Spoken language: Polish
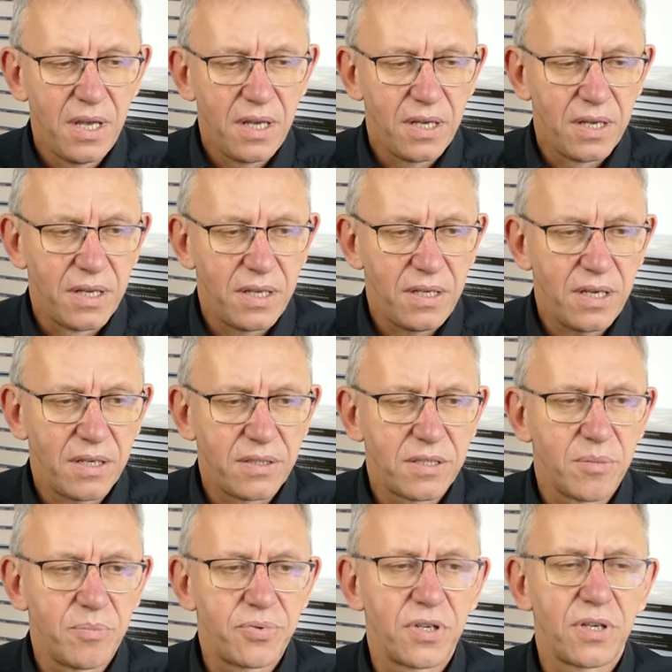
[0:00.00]
E, ja
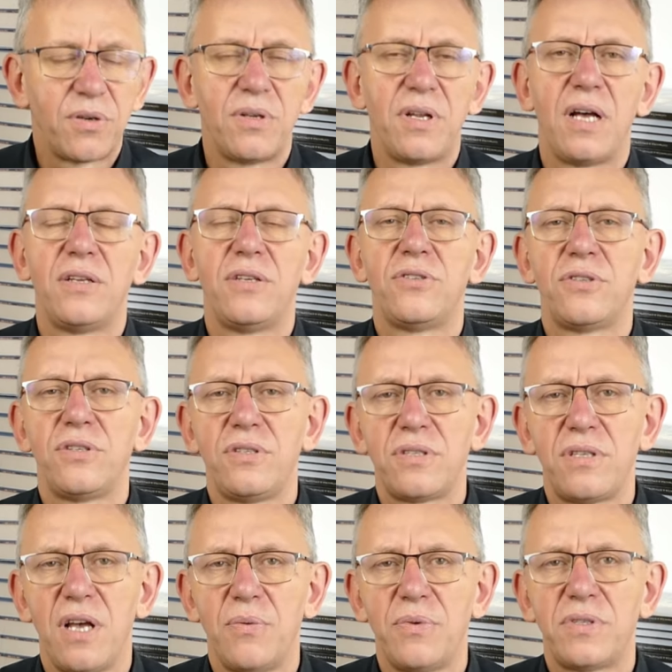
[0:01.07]
jestem przekonany, że
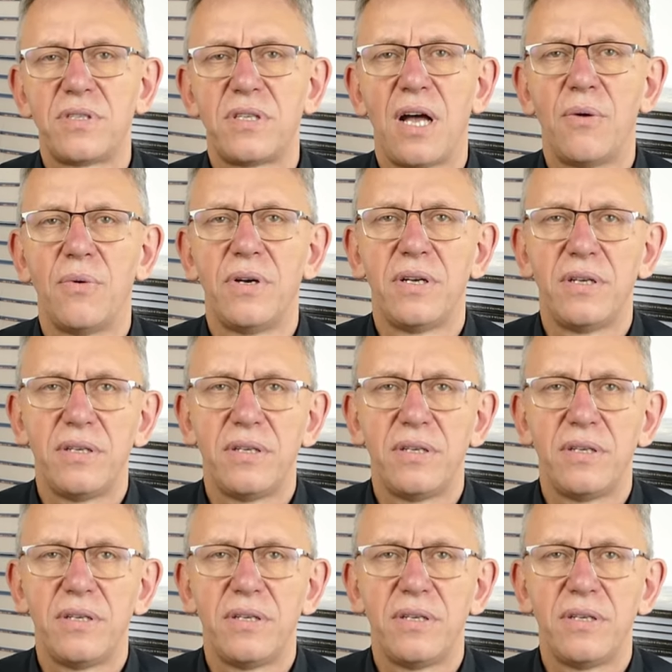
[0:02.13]
istniały stałe